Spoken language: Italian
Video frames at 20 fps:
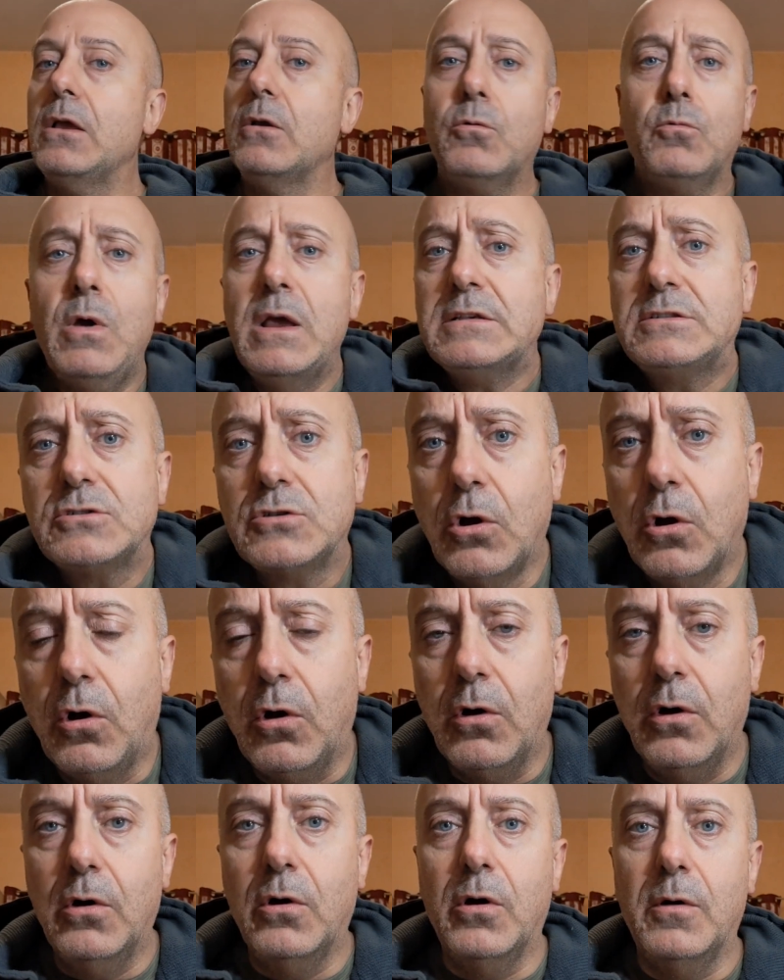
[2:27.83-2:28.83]

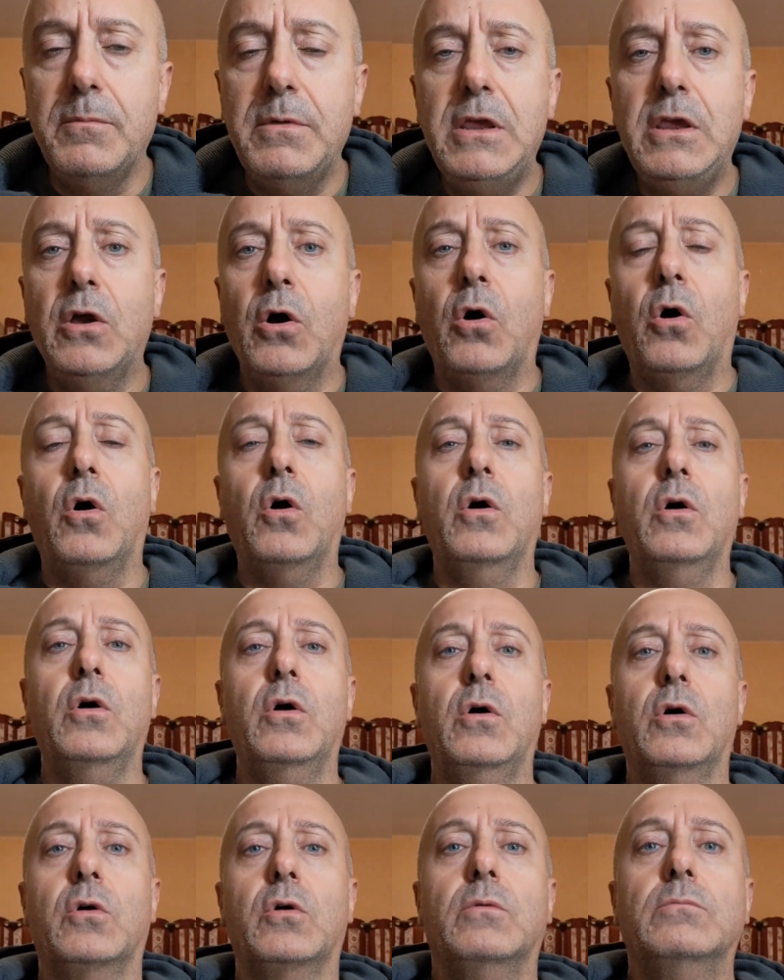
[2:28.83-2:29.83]
questo eh, mio
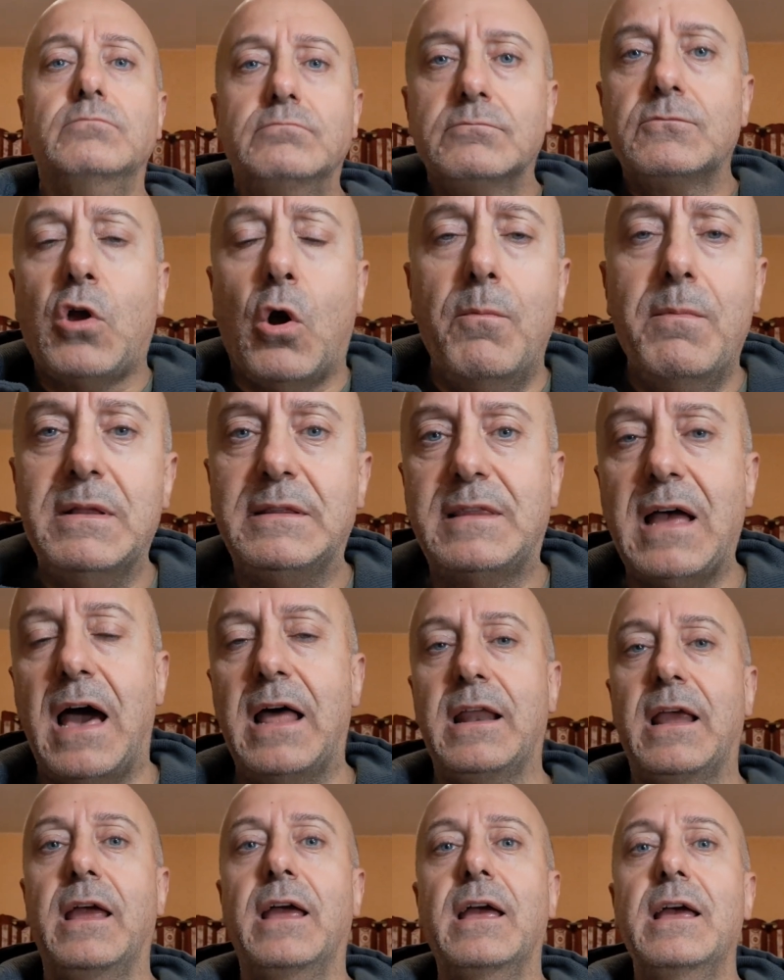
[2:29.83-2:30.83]
eh,
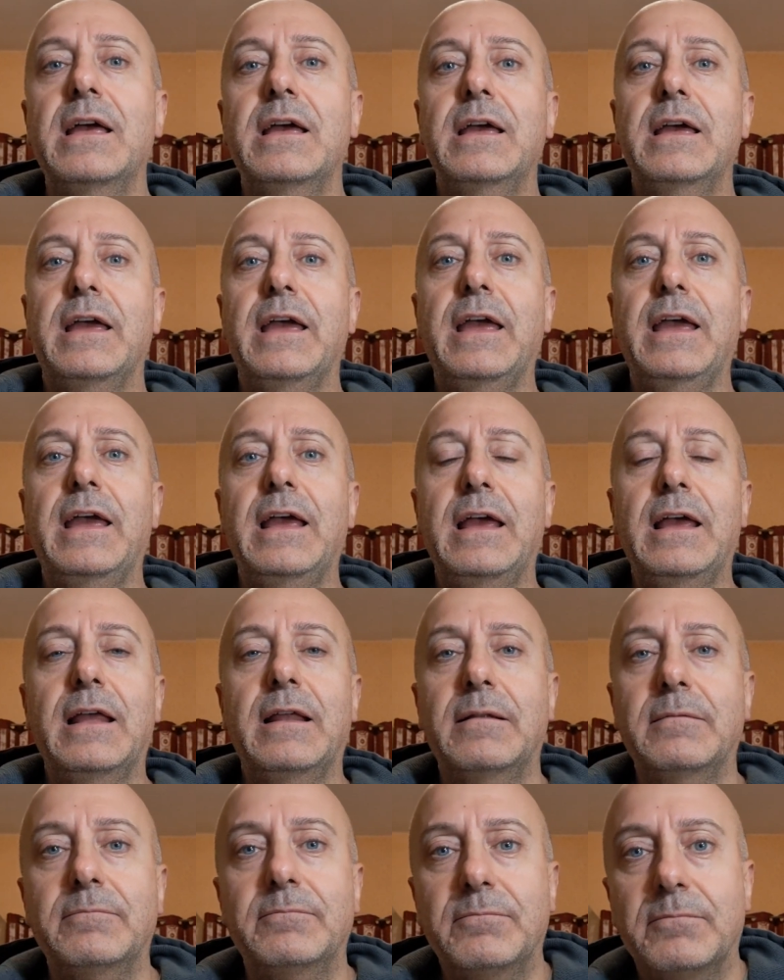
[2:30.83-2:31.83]
commentare
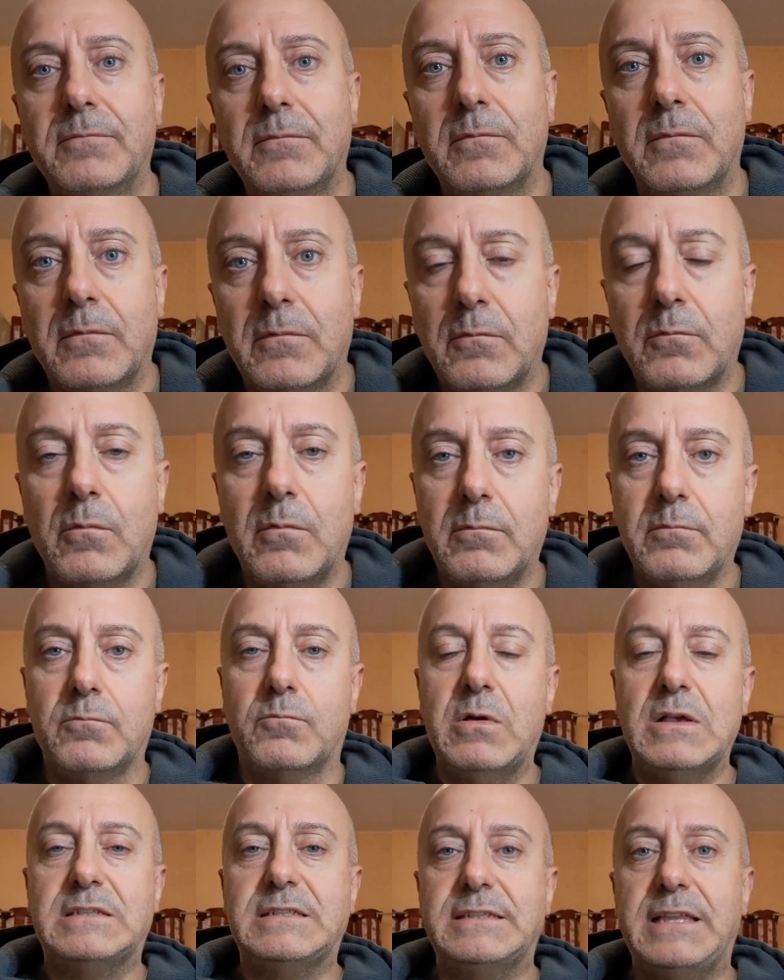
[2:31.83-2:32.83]
ehm,
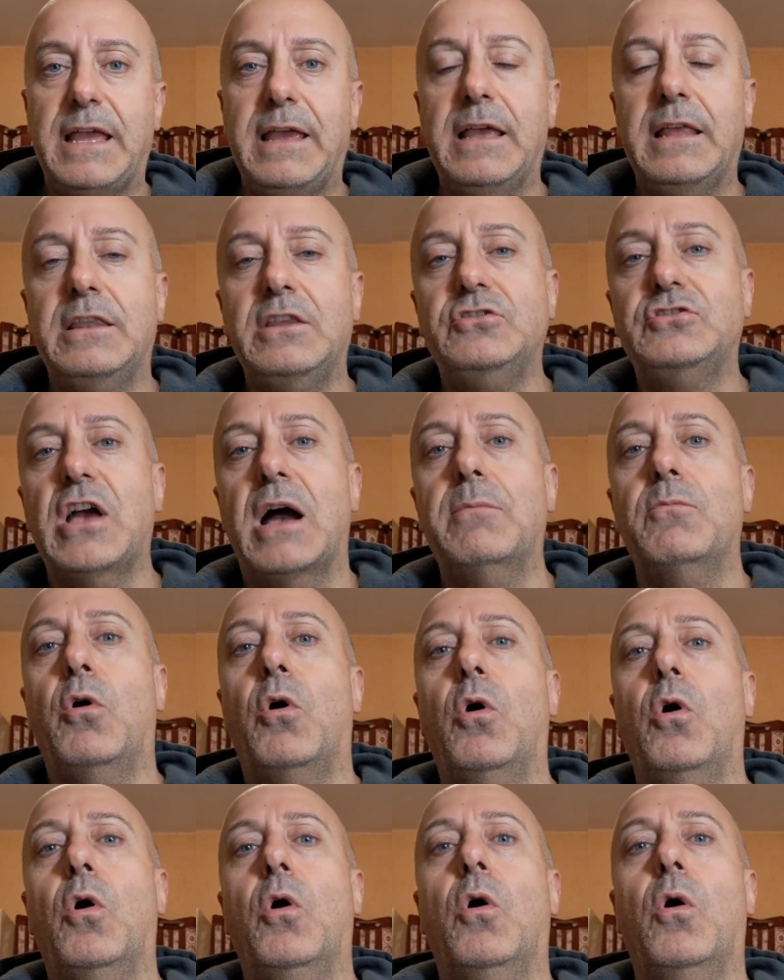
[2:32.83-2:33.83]
questi
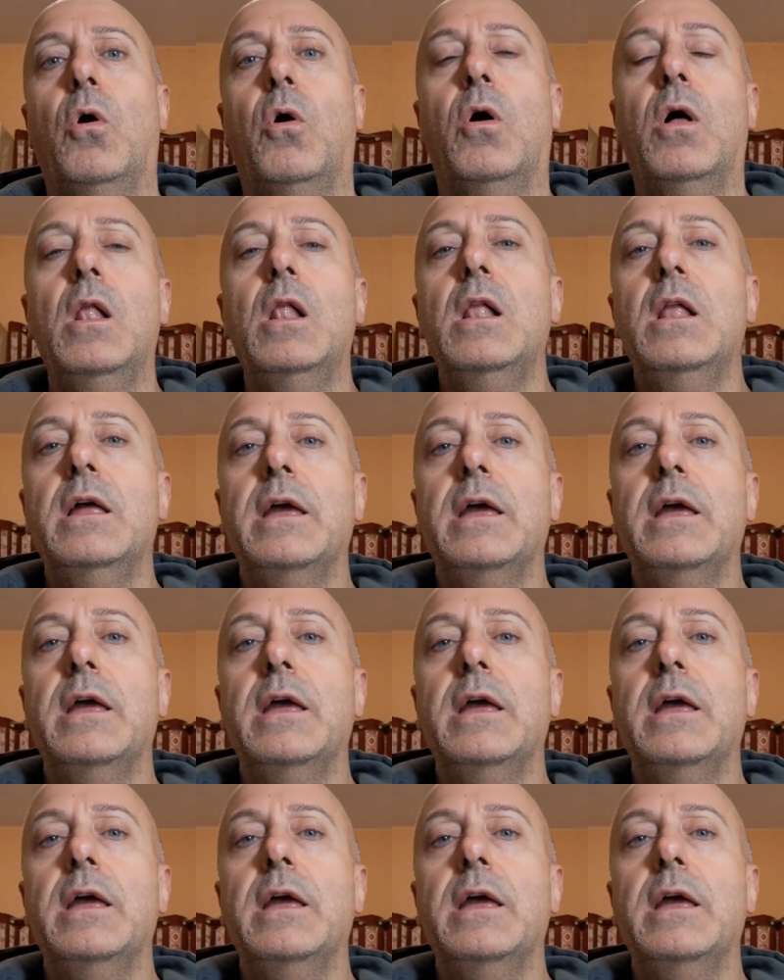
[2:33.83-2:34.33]
diciamo,